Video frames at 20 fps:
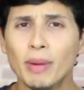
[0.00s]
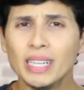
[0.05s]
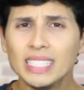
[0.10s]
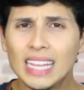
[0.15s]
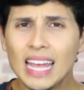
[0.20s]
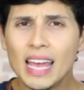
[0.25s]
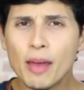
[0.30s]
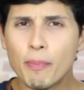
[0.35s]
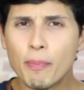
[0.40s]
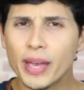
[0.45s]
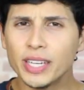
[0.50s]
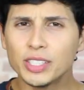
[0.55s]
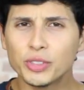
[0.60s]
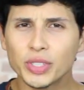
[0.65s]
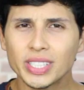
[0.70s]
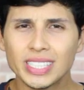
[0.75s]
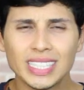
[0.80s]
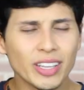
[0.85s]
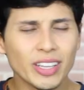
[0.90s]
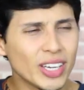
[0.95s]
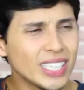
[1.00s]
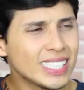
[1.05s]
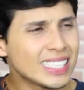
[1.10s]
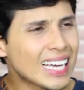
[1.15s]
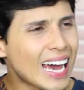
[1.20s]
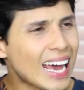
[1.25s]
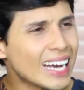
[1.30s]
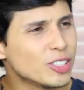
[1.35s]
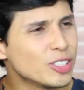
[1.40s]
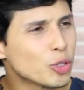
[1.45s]
Mas de repente você não é esse
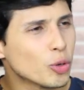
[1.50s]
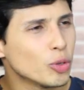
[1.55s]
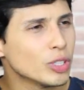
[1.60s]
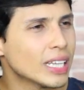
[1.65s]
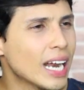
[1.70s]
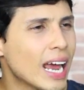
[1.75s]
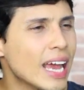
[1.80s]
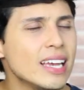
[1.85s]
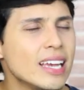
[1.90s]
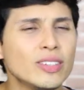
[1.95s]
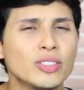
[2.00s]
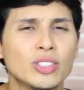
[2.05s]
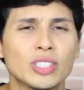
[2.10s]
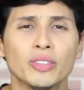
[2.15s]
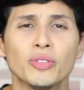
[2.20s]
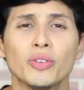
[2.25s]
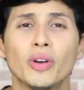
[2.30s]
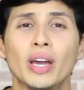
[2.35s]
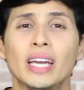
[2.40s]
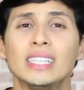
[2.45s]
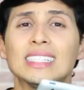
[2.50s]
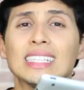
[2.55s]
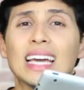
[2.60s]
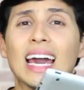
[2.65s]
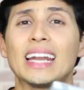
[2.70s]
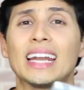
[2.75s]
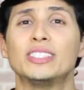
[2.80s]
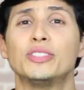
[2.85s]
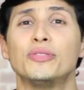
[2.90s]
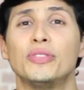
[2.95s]
cara descontraído, você não é esse
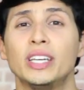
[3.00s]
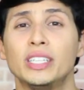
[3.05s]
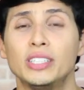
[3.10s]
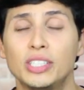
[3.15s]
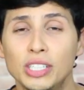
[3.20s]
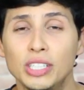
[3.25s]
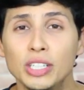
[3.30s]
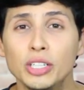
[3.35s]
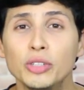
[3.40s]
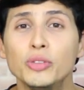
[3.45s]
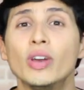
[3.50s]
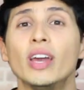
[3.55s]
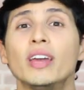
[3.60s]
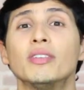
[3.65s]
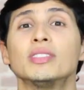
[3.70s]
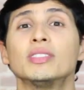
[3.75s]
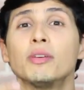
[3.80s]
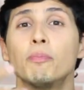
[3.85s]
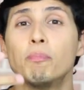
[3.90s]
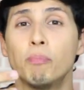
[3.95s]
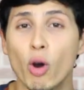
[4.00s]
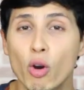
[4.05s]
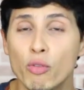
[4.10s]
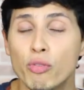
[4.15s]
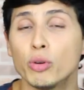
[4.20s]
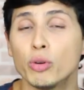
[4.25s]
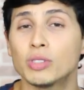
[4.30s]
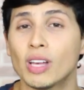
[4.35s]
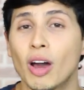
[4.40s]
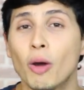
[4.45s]
cara divertido, e aí você, pô,
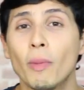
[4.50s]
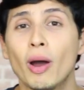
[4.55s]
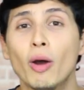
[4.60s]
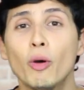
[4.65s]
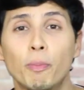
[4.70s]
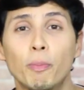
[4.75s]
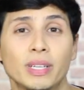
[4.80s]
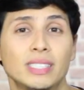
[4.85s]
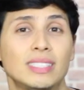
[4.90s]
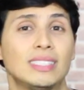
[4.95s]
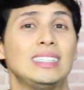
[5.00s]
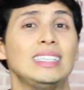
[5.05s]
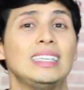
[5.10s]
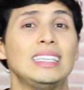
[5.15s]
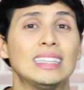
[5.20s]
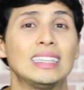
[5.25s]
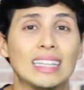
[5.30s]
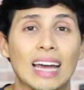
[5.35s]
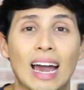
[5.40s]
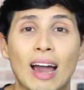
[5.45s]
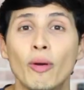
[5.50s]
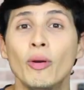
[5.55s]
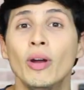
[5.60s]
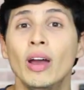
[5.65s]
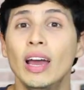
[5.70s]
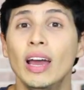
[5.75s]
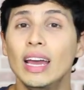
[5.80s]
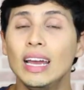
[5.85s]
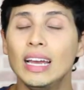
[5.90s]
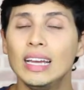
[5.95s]
vou usar uma roupa assim e tal.
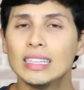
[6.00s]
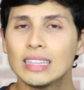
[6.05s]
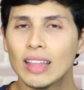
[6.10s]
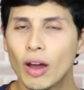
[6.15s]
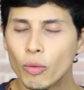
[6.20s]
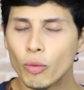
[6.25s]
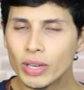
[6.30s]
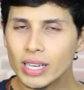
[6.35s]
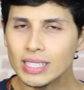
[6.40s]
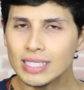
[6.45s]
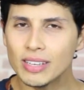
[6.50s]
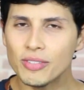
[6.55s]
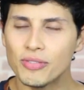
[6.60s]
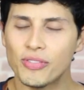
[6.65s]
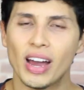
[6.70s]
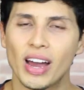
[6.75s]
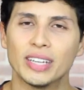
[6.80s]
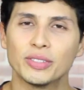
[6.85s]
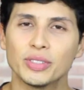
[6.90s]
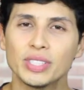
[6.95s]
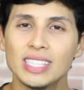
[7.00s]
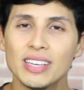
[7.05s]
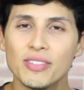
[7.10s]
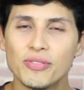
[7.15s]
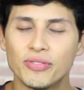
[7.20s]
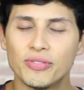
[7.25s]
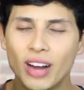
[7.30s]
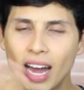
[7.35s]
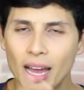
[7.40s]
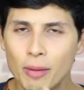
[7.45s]
Então o que, que você faz? Você
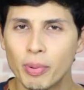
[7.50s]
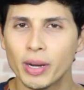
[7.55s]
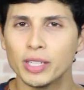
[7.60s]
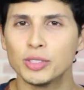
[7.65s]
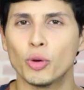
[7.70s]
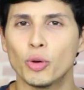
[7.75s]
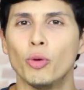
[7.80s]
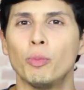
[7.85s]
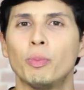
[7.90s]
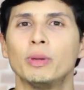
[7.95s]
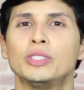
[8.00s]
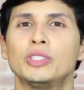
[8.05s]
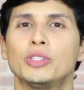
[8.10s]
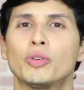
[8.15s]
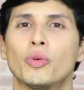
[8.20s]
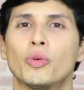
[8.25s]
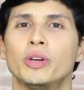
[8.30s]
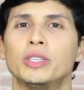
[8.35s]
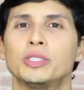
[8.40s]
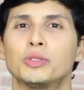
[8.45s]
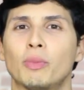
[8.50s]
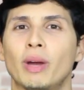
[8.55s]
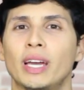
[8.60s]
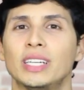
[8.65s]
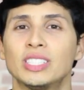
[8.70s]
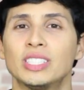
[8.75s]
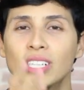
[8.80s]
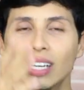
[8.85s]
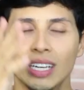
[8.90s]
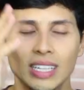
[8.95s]
vai para as roupas de cores
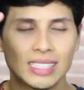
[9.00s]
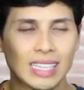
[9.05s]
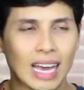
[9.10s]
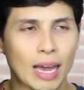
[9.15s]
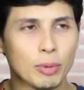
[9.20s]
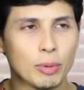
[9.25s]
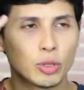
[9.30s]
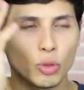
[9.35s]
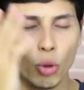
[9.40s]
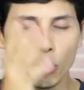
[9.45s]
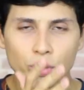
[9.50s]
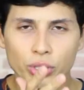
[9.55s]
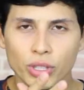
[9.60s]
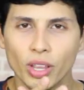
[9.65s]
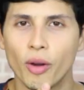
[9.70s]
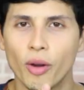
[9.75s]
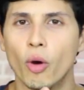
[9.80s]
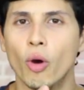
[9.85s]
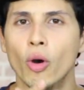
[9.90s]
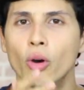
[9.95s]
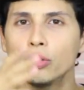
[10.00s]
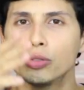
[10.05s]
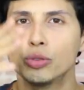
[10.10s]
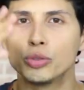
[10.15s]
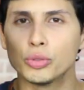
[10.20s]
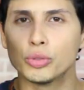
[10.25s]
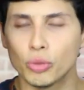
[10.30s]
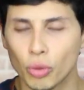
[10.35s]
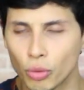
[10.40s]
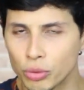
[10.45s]
mais, sabe, tons
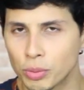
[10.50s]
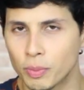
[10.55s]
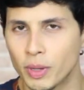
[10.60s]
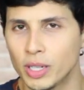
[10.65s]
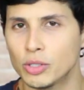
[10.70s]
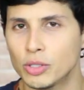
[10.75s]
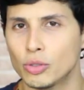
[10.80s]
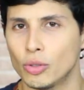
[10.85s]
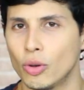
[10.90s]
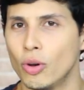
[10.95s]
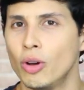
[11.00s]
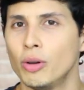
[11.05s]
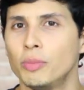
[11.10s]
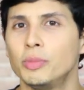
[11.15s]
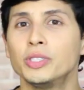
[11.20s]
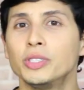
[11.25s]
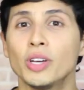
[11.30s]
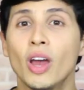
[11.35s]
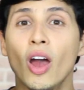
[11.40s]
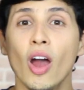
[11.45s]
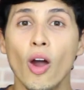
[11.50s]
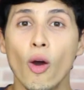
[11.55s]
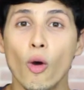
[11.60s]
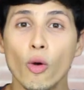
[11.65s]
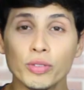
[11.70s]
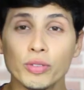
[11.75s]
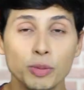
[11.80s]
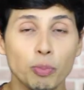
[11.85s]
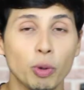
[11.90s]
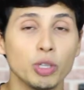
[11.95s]
terrosos, tons mais sóbrios.
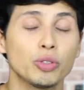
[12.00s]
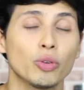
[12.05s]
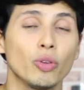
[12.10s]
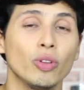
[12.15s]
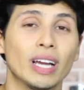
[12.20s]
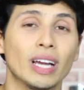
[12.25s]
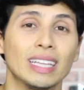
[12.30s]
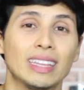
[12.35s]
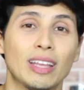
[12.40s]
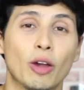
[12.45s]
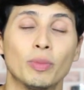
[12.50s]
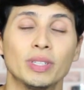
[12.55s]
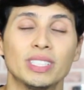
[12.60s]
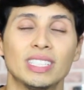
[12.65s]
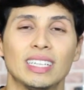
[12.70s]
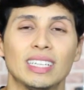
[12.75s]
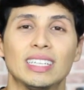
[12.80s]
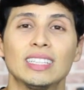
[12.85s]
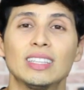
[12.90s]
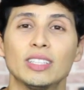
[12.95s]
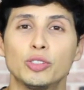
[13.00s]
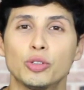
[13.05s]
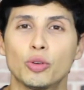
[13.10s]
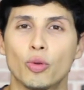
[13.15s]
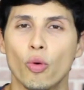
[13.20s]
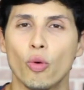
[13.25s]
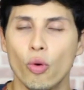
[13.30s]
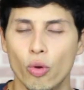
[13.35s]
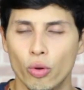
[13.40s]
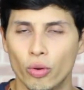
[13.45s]
Ou você pode colocar até uma jaqueta de
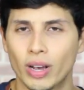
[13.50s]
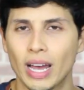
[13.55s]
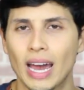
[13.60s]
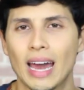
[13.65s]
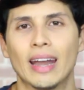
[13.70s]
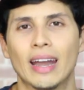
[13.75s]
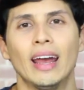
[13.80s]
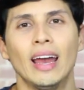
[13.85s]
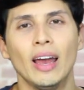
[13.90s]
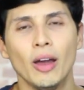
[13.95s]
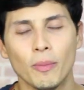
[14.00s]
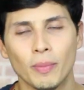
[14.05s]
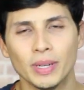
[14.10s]
couro, cara.